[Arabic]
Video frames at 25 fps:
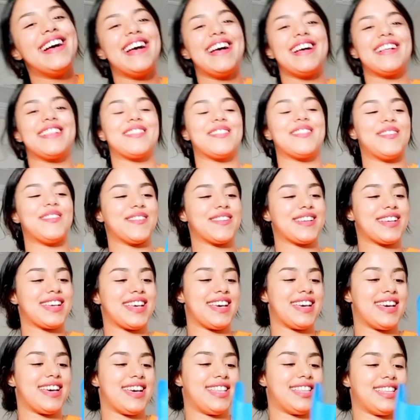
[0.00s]
دونك
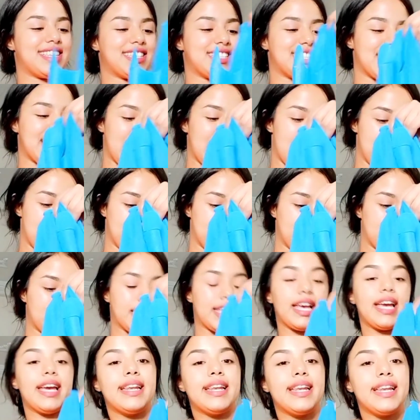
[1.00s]
داكشي كامل
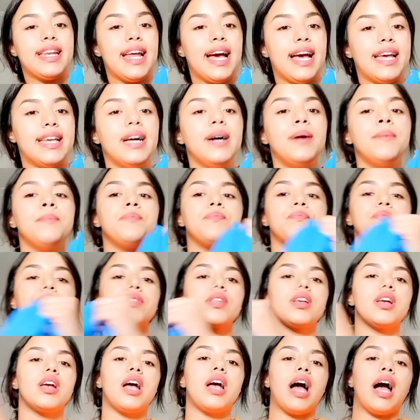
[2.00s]
كاين هنايا
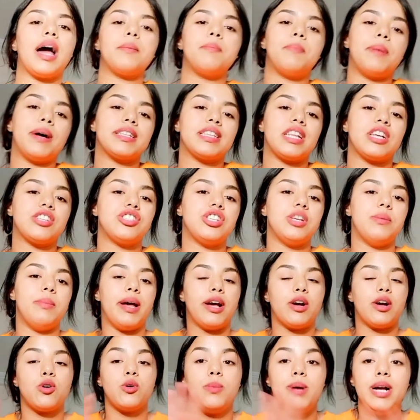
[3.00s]
غنبارطاجي
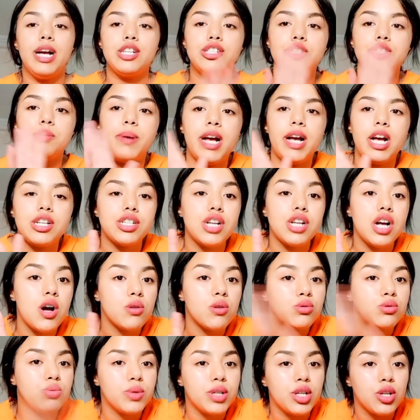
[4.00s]
معكم حاجه بحاجه
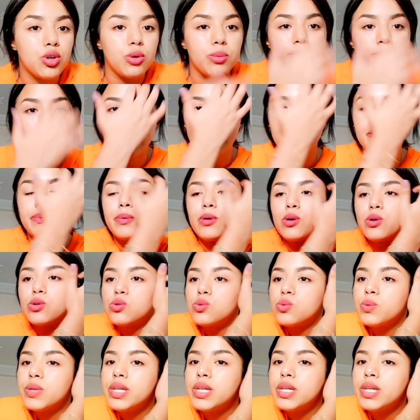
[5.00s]
وندوي لكم هنا لي
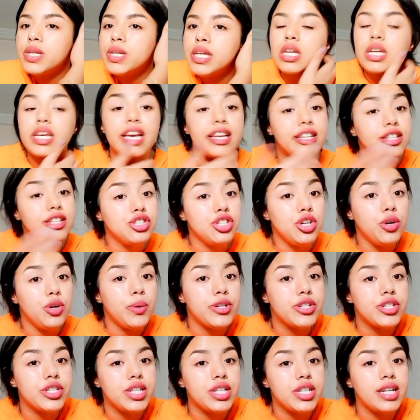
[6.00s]
برودوي كاينين شي
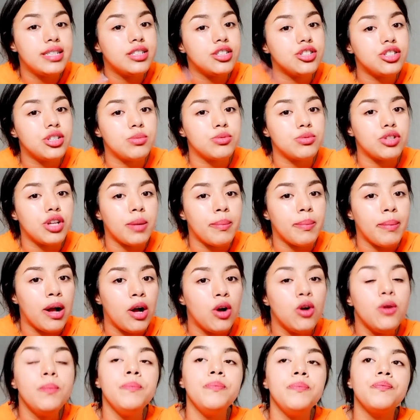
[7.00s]
حوايج هنا اللي ديجا
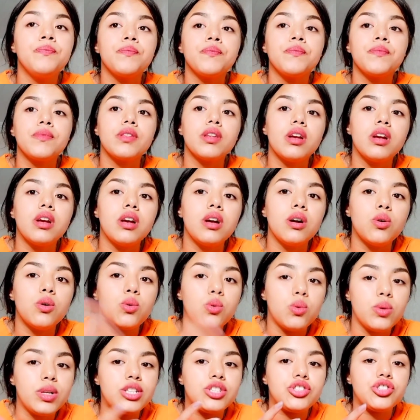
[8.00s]
مجرباهم
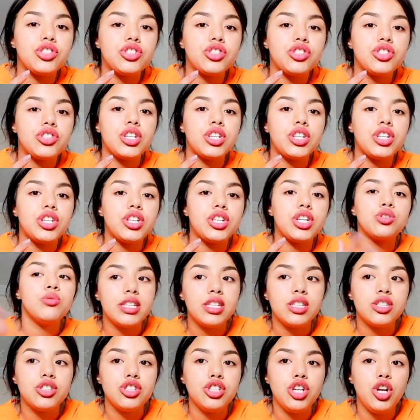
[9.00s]
وليت شريتهم كاينين
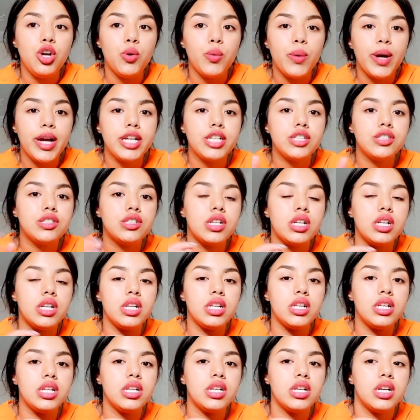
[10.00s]
شي حوايج
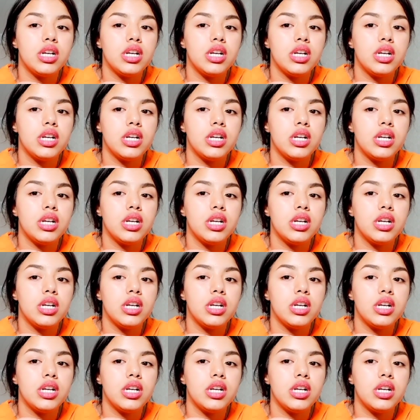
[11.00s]
اللي